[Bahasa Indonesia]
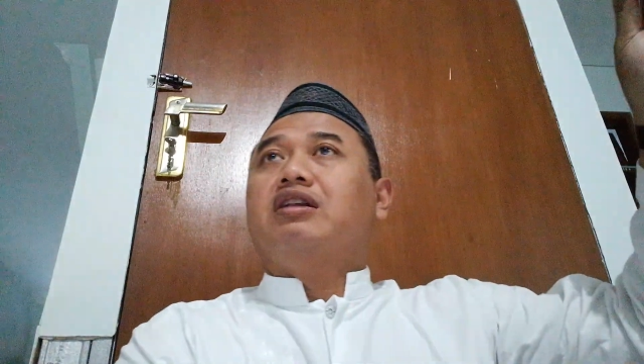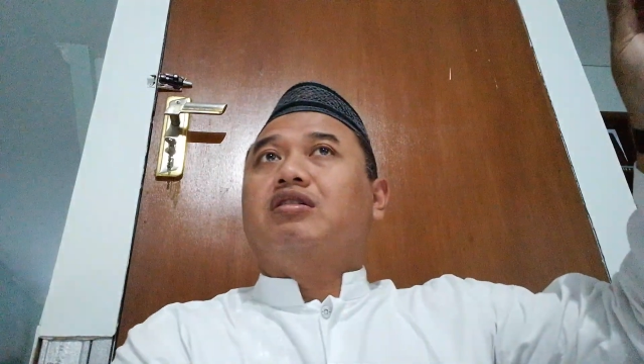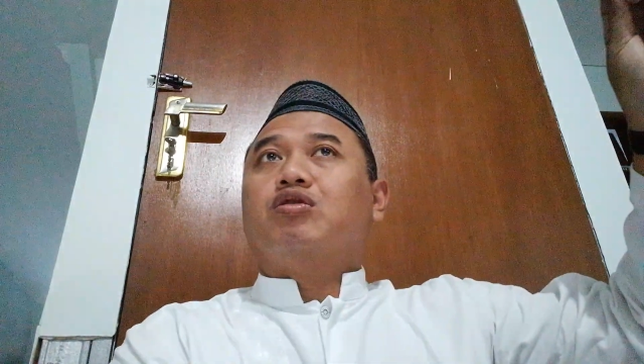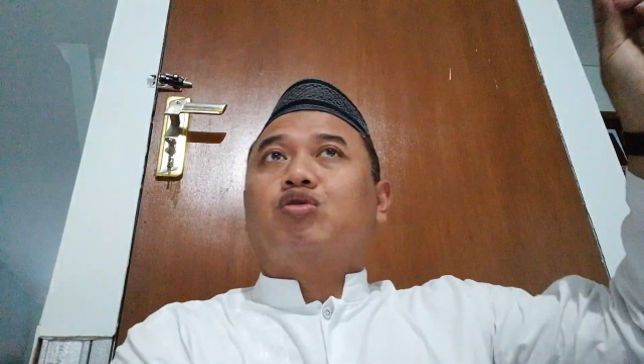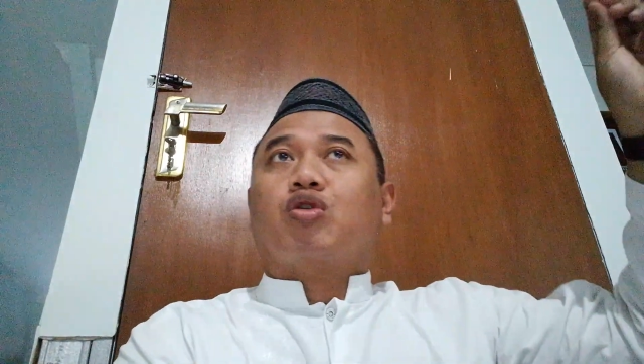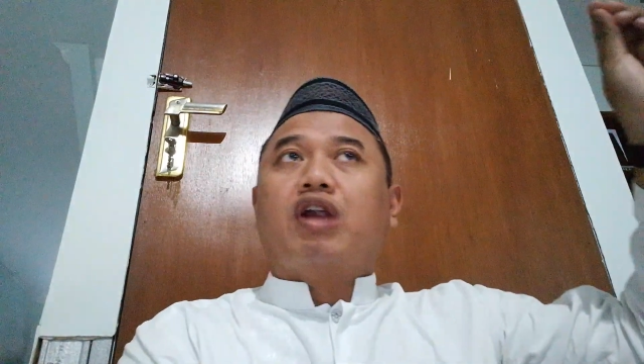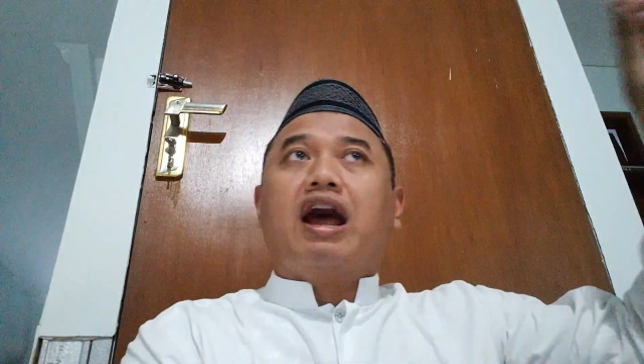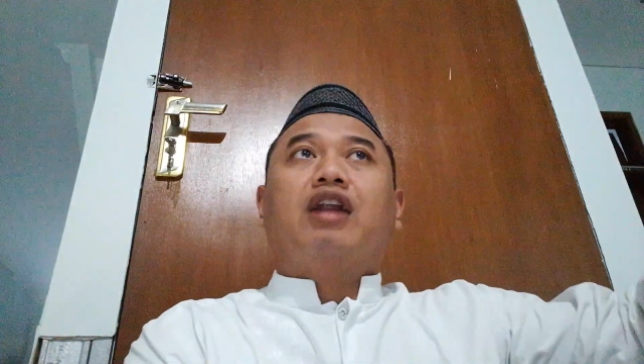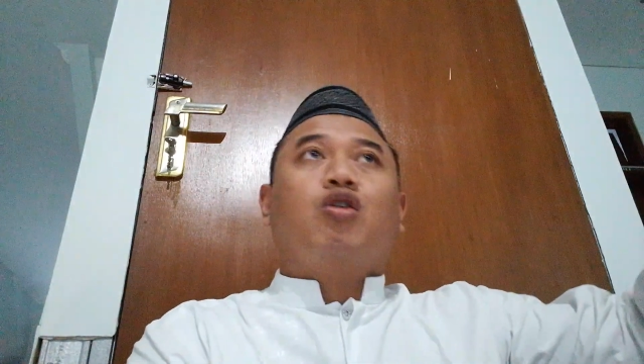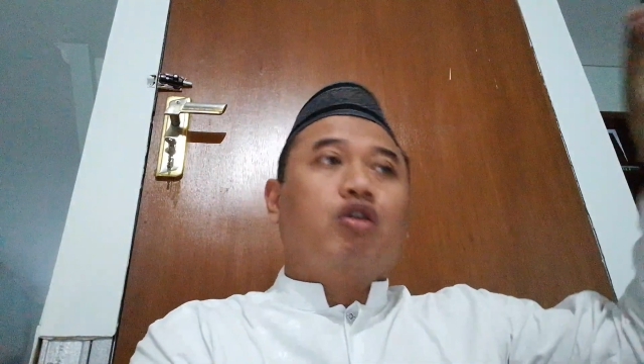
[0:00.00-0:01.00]
Quran
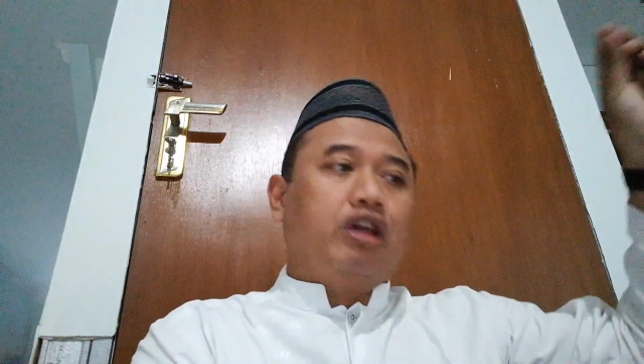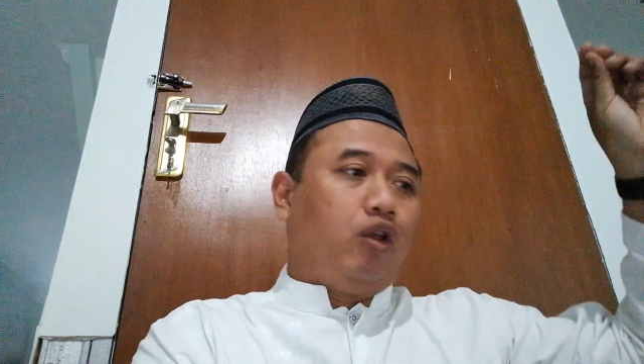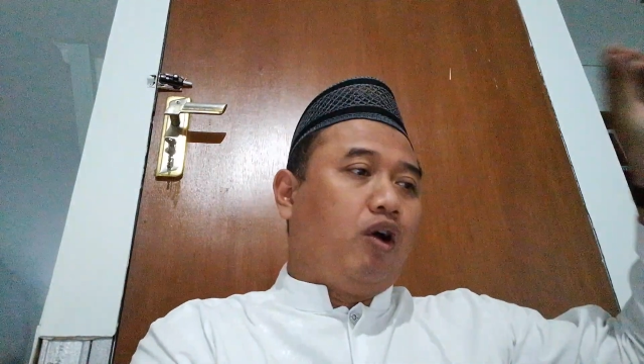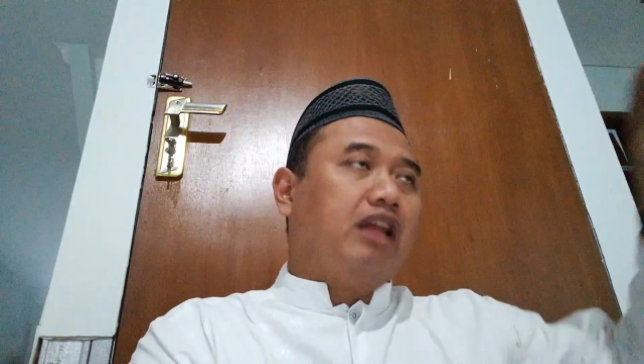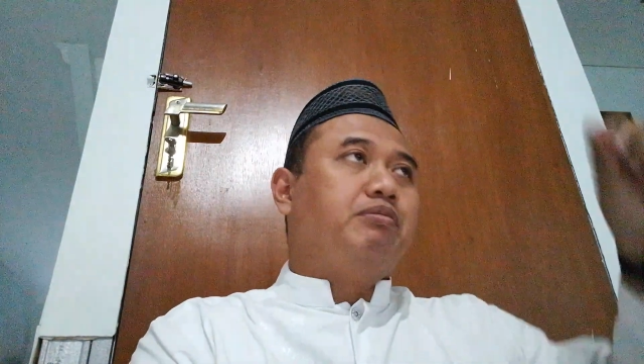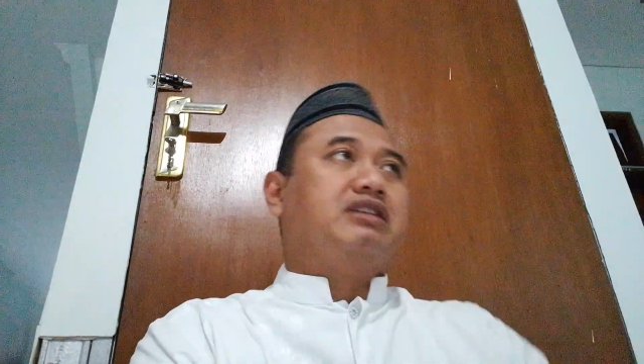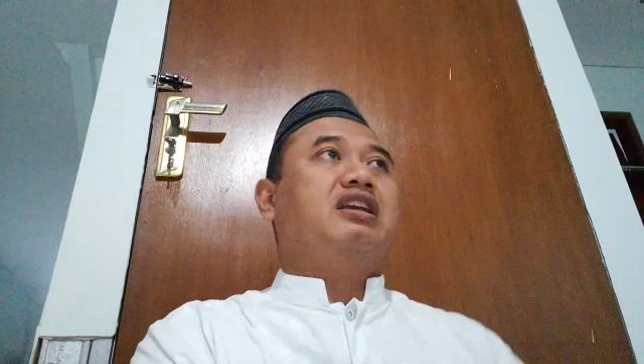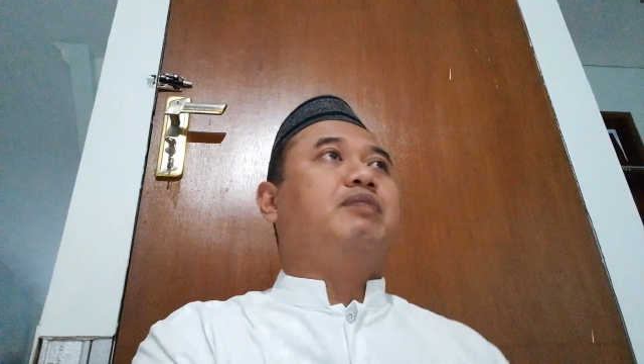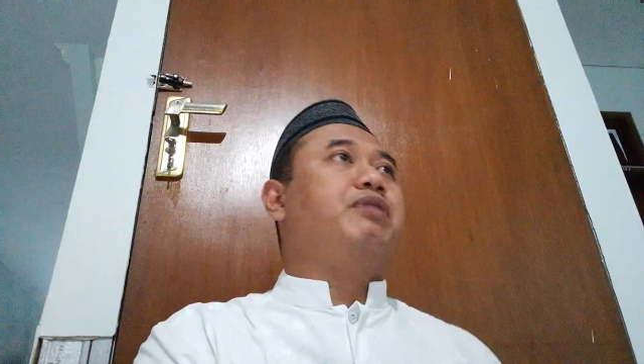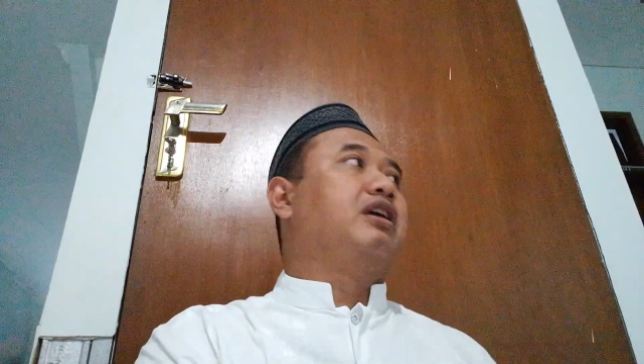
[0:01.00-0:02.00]
kok kiroat bacanya
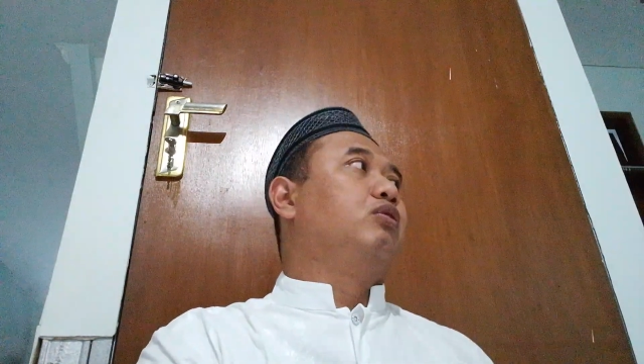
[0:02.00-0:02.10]
begitu.